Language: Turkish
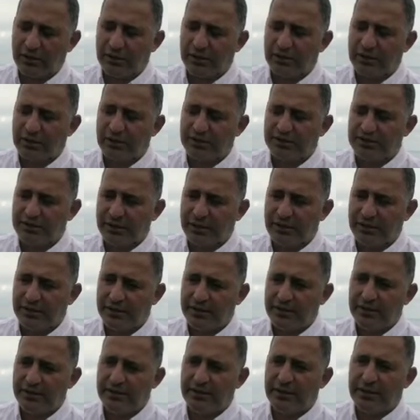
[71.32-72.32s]
Ee,
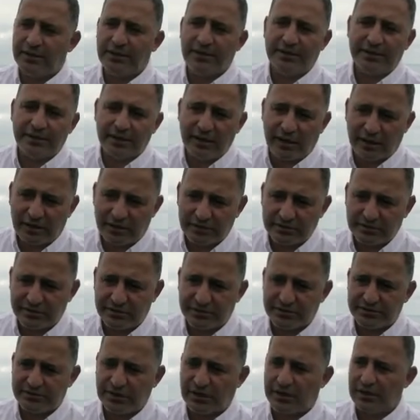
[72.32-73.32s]
şehrin gelirini
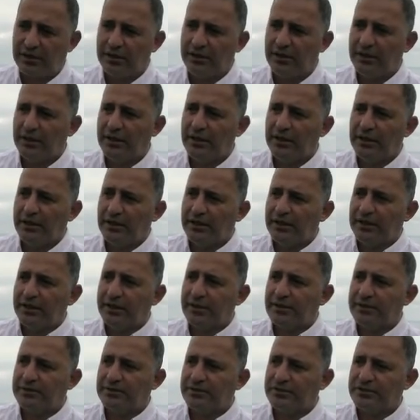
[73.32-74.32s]
artıracak,
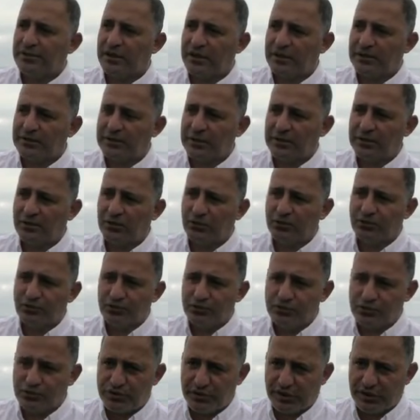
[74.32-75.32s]
e, dışarıdan
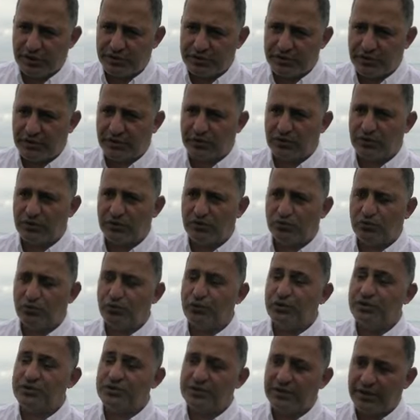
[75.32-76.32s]
nüfus çekecek,
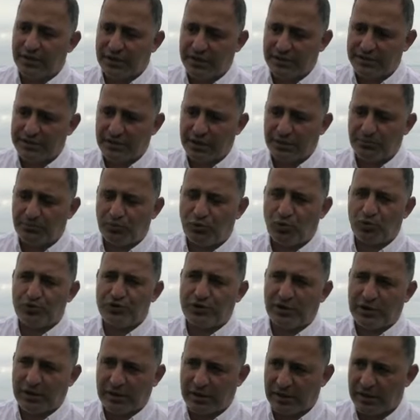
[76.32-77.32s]
turist çekecek
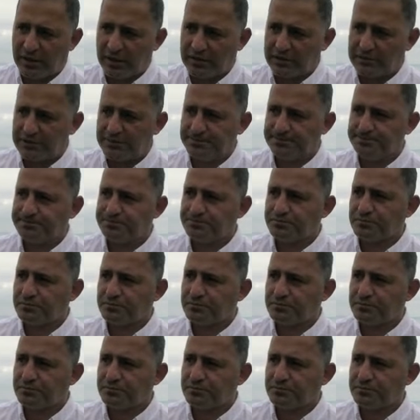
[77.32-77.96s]
projeler lazım.